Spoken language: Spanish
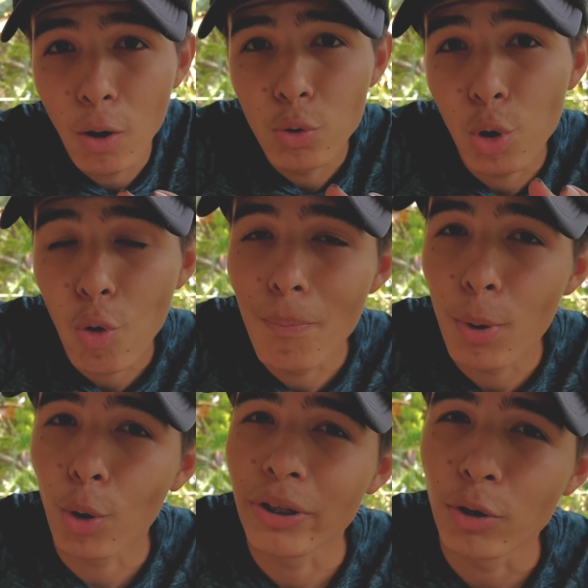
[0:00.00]
Aún con un
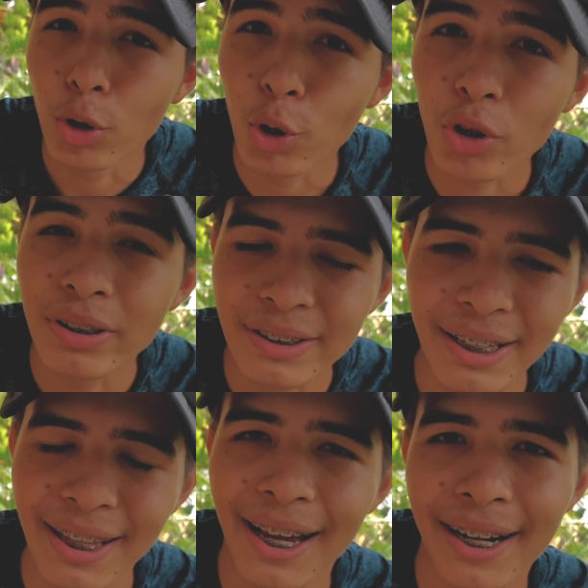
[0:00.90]
poco de dolor
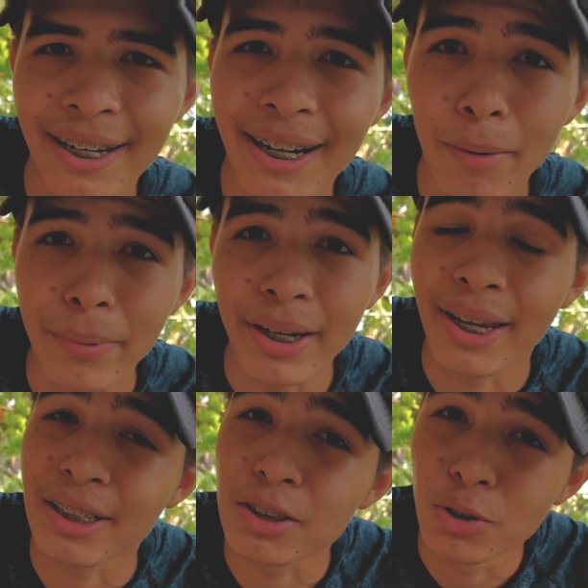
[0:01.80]
de dejar ir a mi
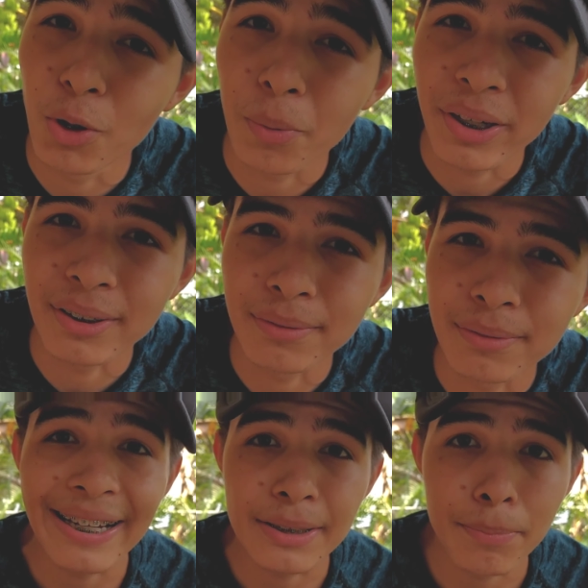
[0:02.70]
exnovia.
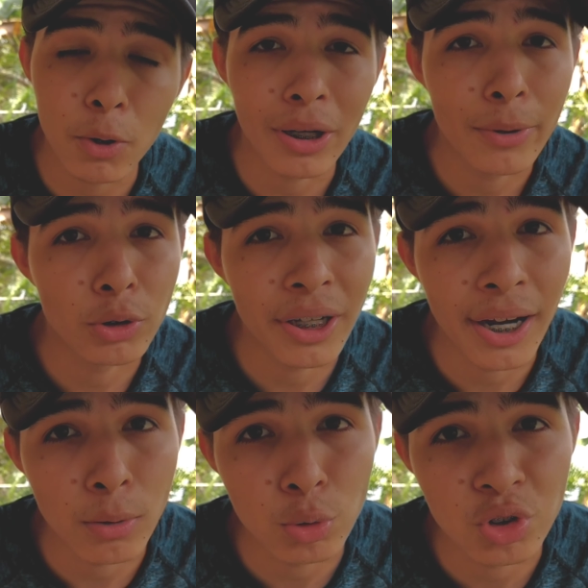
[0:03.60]
Espero que el video te
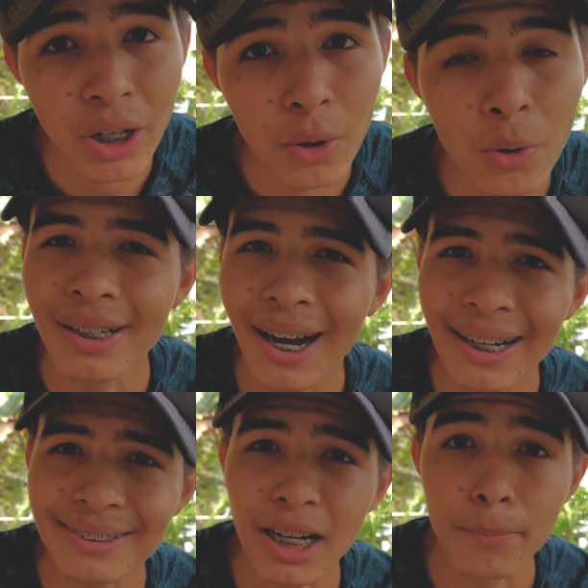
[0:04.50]
haya gustado.
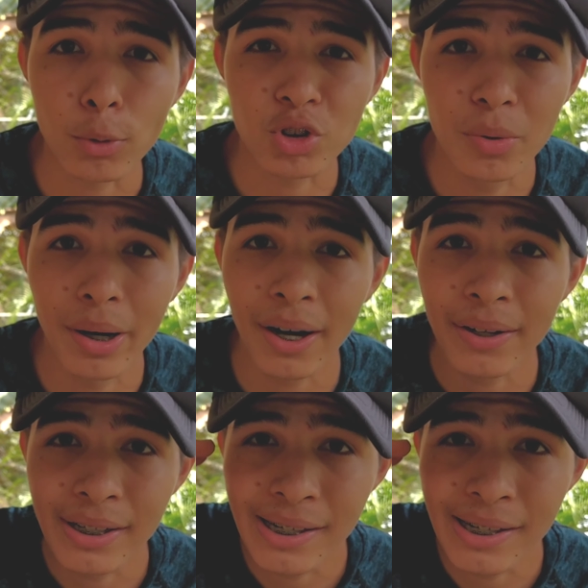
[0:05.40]
Hasta la próxima.